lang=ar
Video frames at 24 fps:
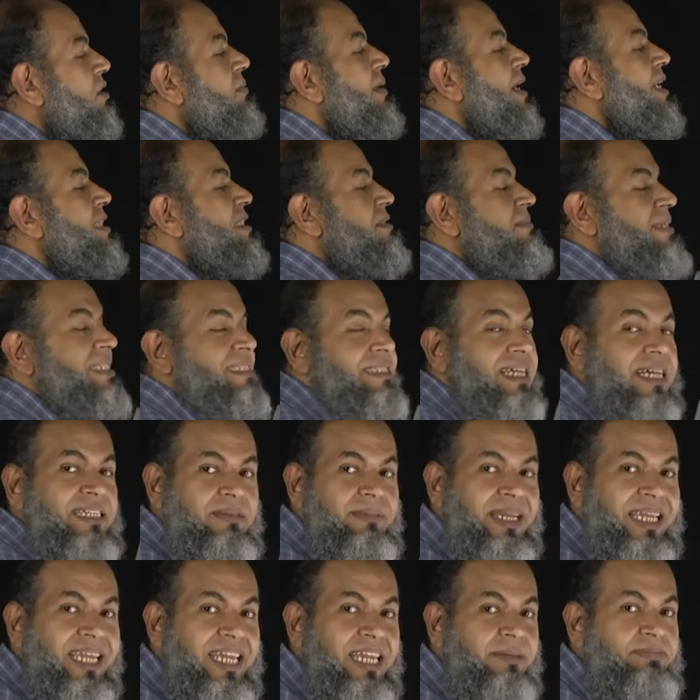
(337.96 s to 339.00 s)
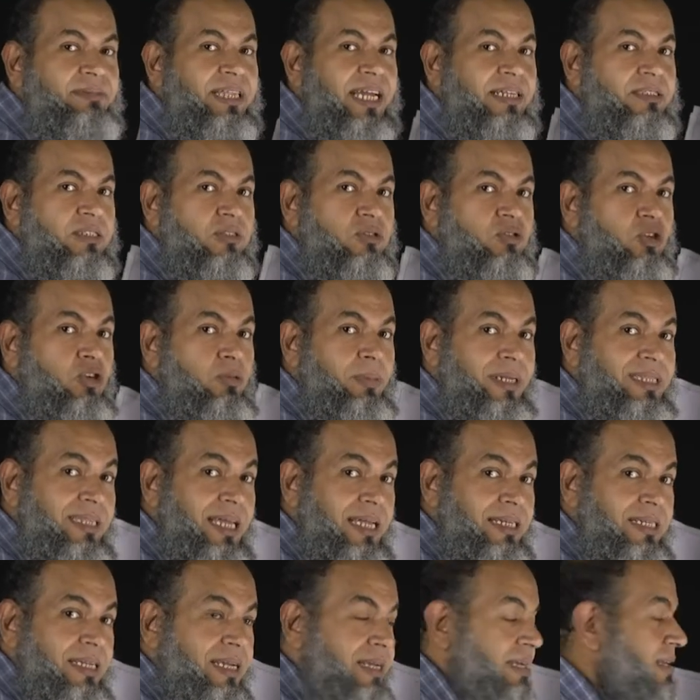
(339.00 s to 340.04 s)
يبقى لازم استخدم الكي بتاعت التربه
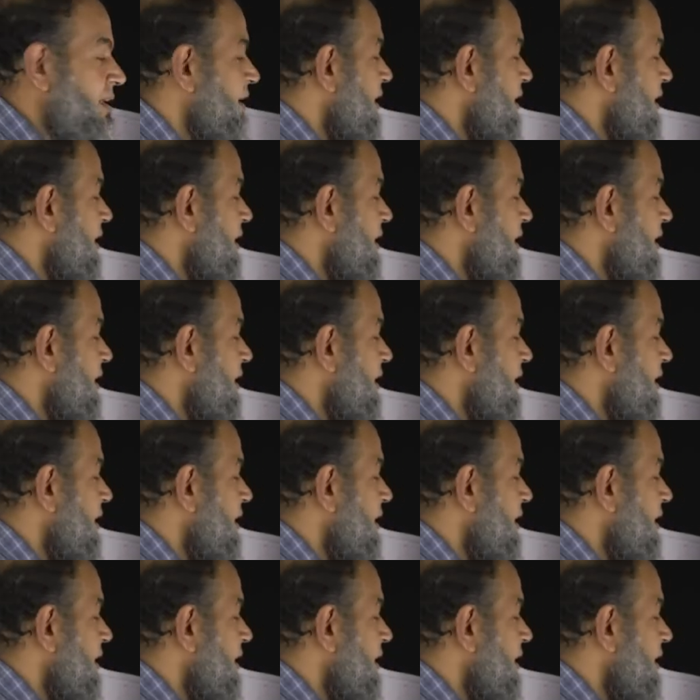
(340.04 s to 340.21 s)
الثانيه